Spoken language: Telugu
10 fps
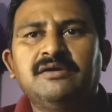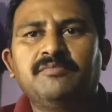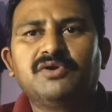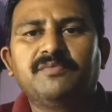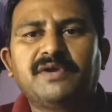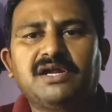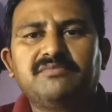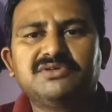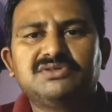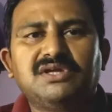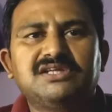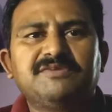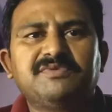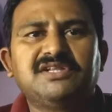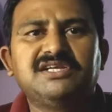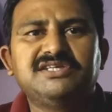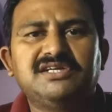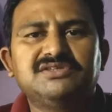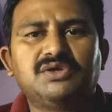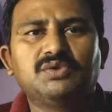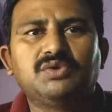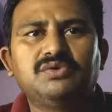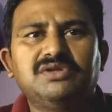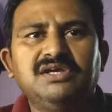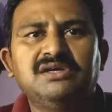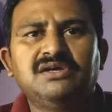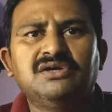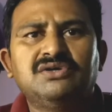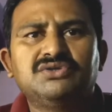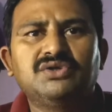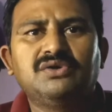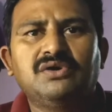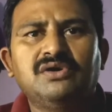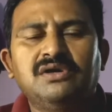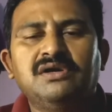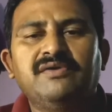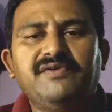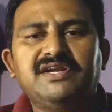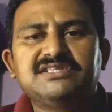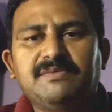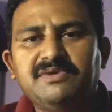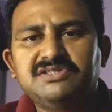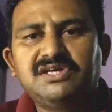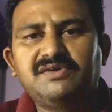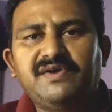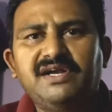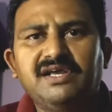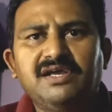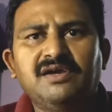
పునఃప్రారంభిస్తున్నారని చెప్పి తెలియజేయడం జరుగుతూ ఉంది సో వీటికి సంబంధించినటువంటి